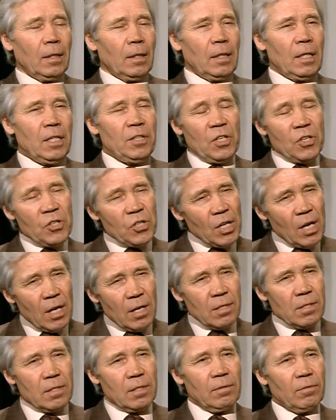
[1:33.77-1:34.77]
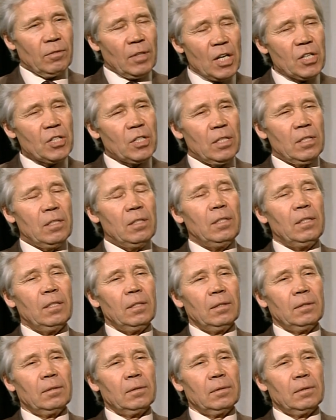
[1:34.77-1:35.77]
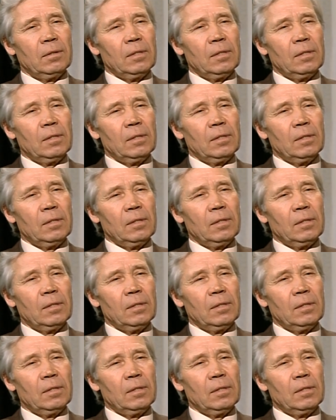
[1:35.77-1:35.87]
И сейчас, в наши дни,